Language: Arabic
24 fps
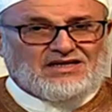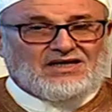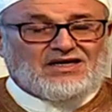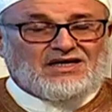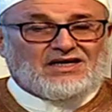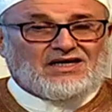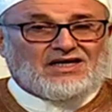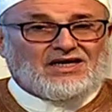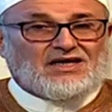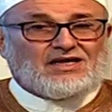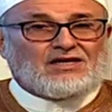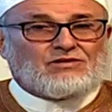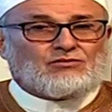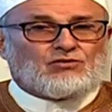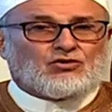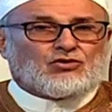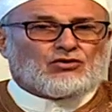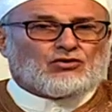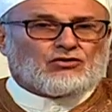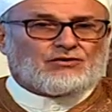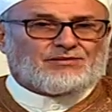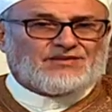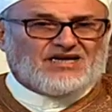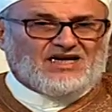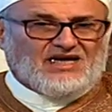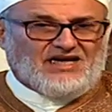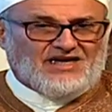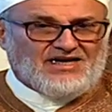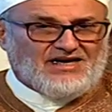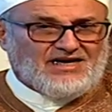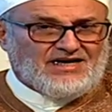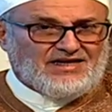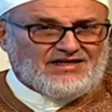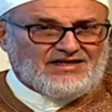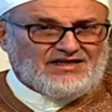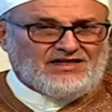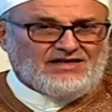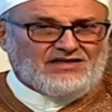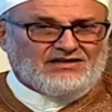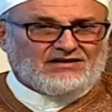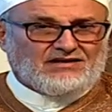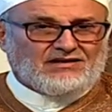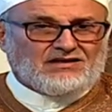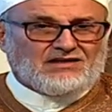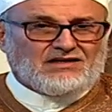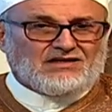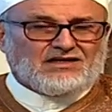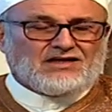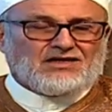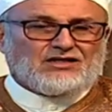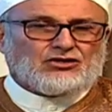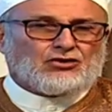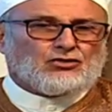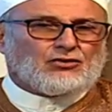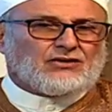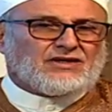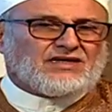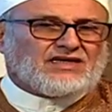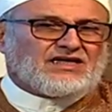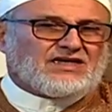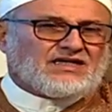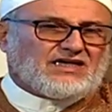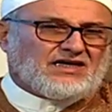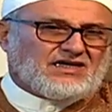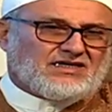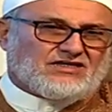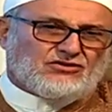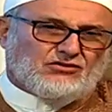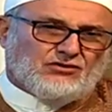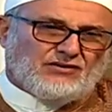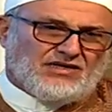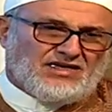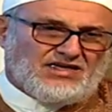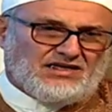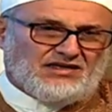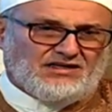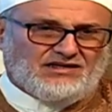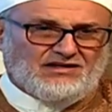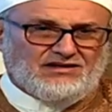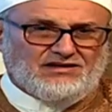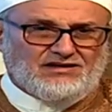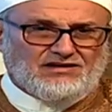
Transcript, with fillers: علمه بحالي يغنيه عن سؤالي